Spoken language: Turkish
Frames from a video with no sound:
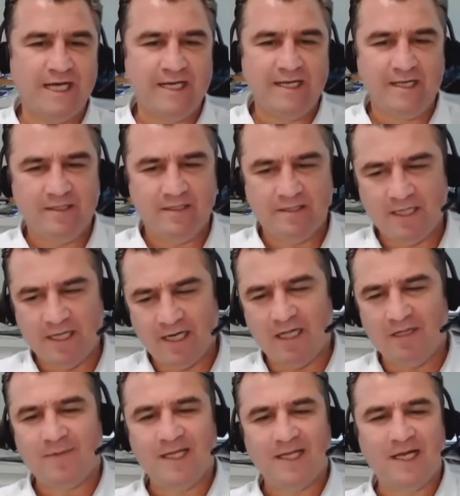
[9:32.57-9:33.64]
Yani
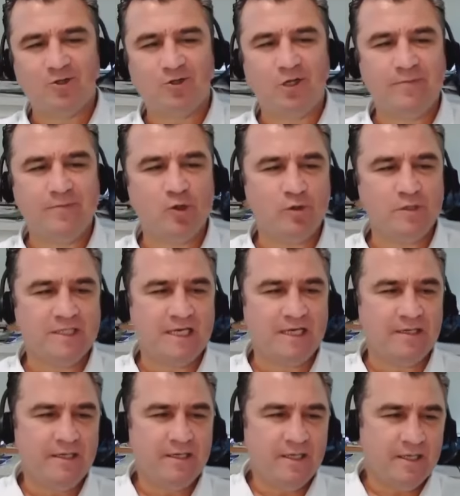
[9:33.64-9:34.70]
daralmalar döneminde. O
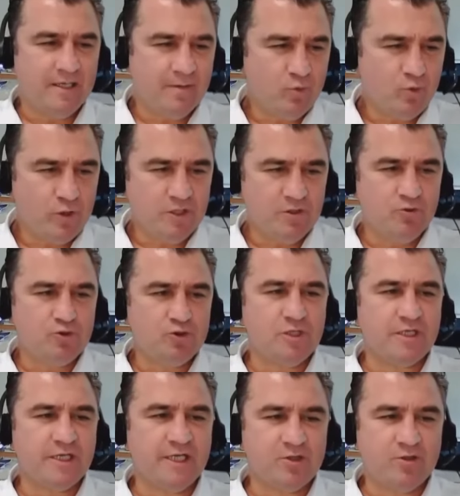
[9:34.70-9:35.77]
yüzden bu üç
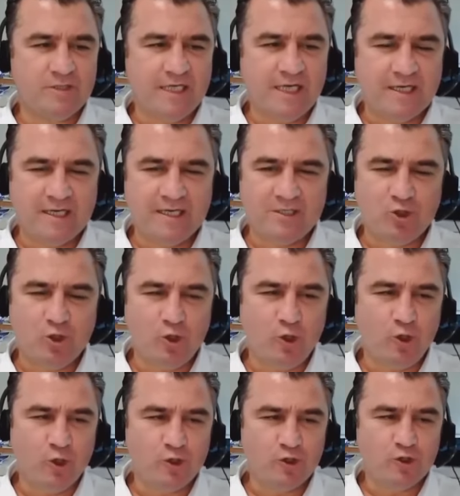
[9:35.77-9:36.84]
şirketi özellikle
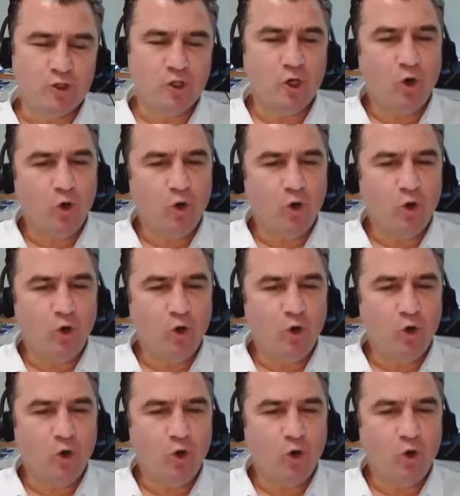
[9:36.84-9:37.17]
söylüyoruz.